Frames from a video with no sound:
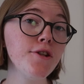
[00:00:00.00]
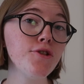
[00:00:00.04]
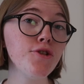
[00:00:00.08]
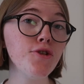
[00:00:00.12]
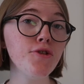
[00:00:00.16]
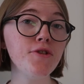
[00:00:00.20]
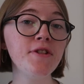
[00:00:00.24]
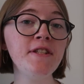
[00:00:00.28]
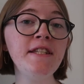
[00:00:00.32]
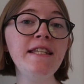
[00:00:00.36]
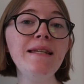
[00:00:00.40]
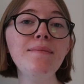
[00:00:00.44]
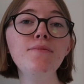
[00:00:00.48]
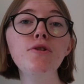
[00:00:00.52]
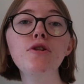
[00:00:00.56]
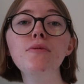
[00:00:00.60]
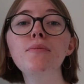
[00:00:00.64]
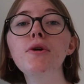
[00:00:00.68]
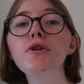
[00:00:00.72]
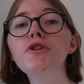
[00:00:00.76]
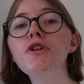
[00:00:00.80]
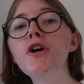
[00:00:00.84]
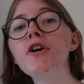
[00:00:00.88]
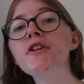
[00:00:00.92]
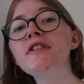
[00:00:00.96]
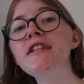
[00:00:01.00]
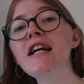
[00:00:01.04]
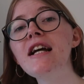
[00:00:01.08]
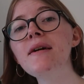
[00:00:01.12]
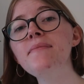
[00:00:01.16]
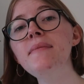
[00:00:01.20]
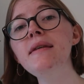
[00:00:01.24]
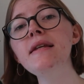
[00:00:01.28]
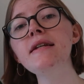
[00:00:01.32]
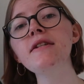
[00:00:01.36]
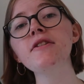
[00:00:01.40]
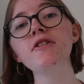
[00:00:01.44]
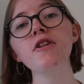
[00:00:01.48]
Ce type de moteur
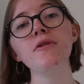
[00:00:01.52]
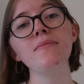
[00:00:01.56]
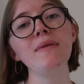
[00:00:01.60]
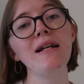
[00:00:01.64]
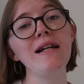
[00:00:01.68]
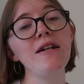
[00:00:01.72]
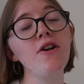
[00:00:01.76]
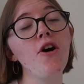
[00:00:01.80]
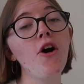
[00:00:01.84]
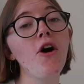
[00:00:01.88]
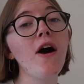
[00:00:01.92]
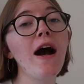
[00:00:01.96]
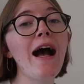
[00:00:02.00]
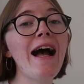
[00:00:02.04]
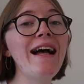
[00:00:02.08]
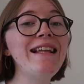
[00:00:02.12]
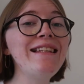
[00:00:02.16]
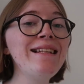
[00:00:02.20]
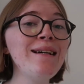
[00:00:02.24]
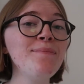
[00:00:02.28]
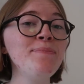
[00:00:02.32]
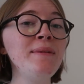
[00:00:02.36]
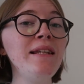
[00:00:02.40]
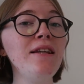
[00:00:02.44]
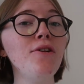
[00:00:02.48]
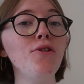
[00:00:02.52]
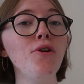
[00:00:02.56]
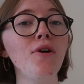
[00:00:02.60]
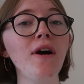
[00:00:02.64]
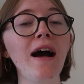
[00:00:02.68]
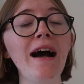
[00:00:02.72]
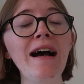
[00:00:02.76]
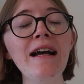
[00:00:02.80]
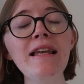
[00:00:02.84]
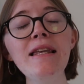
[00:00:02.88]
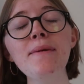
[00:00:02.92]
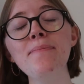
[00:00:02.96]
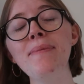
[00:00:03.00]
thermique semble alors adapté au
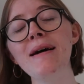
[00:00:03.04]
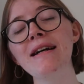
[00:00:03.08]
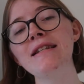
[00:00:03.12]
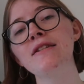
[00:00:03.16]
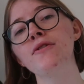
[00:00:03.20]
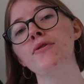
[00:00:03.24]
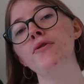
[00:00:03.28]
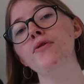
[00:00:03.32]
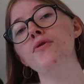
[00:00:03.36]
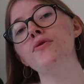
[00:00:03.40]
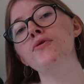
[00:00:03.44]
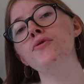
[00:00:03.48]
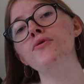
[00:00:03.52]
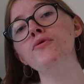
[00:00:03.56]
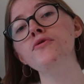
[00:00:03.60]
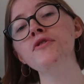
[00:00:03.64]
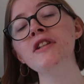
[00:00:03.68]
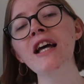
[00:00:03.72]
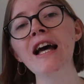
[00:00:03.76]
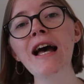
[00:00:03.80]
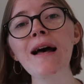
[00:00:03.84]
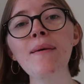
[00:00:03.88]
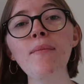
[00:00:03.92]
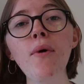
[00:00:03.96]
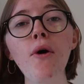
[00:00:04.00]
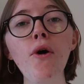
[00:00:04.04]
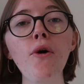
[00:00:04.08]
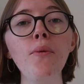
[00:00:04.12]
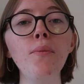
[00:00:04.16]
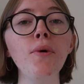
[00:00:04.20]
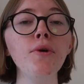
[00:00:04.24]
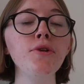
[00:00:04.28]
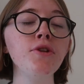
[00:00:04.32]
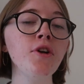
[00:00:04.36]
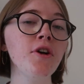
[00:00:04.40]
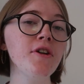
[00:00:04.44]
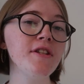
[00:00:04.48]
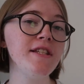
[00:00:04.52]
rail parce que, contrairement au
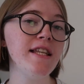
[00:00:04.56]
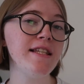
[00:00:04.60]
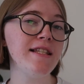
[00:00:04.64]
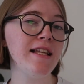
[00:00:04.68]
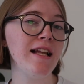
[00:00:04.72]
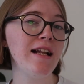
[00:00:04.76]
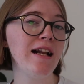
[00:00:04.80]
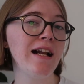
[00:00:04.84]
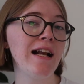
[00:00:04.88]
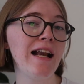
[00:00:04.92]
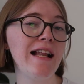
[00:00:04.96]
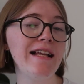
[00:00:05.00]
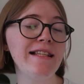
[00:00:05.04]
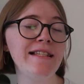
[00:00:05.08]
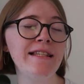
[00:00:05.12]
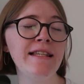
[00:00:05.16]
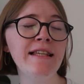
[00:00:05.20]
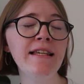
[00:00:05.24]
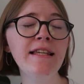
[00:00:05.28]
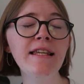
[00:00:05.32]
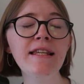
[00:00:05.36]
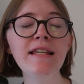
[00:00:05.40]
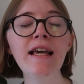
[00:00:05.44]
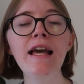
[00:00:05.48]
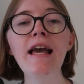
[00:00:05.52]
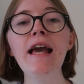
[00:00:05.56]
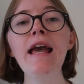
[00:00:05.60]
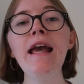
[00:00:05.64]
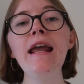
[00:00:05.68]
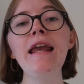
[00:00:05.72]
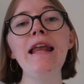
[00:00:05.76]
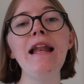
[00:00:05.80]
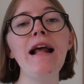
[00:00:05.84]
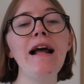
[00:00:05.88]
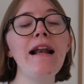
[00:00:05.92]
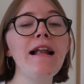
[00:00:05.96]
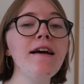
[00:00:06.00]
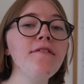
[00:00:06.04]
moteur diesel classique,
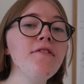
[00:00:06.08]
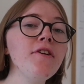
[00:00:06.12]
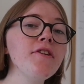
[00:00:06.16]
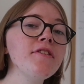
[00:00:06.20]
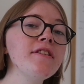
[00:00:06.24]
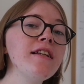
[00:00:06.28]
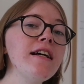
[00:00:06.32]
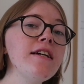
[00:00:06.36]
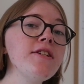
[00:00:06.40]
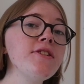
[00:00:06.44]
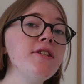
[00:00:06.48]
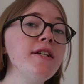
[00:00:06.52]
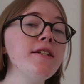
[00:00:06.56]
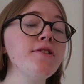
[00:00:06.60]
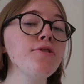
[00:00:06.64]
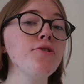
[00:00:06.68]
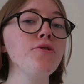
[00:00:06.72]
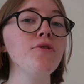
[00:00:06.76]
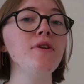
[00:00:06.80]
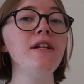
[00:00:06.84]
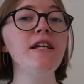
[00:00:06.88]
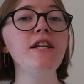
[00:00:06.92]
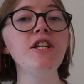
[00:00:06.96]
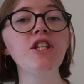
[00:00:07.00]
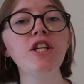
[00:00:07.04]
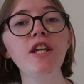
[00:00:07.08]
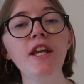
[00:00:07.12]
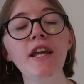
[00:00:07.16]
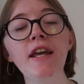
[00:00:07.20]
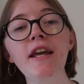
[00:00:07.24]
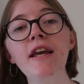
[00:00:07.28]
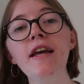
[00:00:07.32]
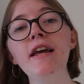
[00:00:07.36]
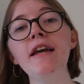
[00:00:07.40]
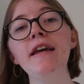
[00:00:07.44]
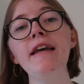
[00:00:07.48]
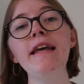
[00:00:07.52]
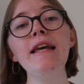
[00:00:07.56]
il a l'avantage d'être léger
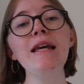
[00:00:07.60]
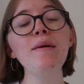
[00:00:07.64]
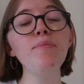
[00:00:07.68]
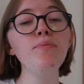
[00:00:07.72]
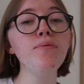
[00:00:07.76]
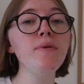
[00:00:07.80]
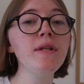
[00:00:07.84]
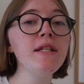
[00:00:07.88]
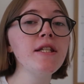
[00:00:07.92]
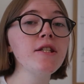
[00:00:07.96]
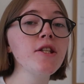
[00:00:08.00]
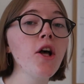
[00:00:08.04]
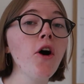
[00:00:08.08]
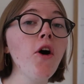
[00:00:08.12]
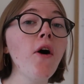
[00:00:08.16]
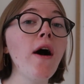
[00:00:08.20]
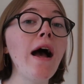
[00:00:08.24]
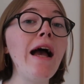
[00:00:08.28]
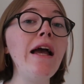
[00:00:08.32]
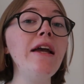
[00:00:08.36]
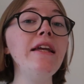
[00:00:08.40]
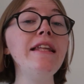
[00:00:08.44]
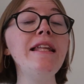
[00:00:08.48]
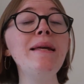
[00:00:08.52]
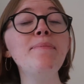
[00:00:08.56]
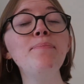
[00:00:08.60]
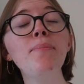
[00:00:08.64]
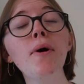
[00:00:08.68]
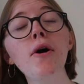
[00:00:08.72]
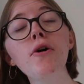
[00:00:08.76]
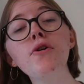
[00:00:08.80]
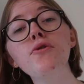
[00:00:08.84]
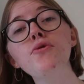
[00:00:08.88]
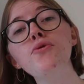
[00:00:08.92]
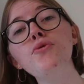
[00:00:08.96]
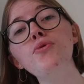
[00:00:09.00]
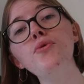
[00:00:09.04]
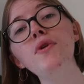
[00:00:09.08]
et puissant à une
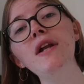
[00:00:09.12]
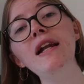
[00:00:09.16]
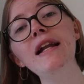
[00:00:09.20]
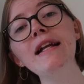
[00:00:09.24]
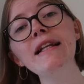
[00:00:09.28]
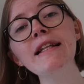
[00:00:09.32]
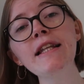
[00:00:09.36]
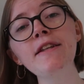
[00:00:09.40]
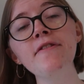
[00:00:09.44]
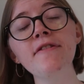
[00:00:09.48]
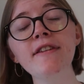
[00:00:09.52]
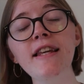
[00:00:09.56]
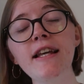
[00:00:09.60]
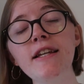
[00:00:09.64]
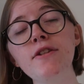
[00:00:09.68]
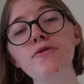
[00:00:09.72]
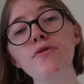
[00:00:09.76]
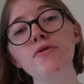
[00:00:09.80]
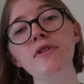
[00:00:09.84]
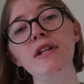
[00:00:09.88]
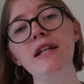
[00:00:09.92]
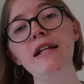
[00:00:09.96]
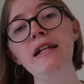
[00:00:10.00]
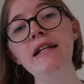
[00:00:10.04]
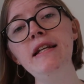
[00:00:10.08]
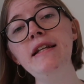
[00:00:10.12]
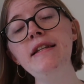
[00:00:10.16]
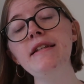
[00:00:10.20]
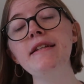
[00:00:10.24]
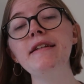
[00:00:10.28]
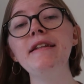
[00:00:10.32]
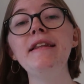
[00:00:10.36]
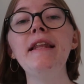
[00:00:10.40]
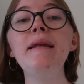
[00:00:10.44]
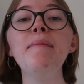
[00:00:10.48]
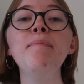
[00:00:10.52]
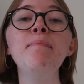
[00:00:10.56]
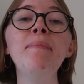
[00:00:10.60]
époque où l'électrification des
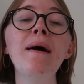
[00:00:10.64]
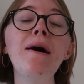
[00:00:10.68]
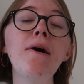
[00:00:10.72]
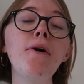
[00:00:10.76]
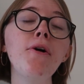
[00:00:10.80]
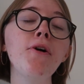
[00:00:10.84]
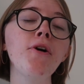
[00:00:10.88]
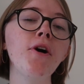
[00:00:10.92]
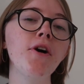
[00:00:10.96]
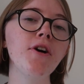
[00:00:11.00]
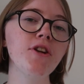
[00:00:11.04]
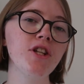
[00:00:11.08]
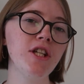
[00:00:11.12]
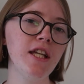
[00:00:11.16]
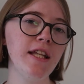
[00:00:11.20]
lignes n'est pas encore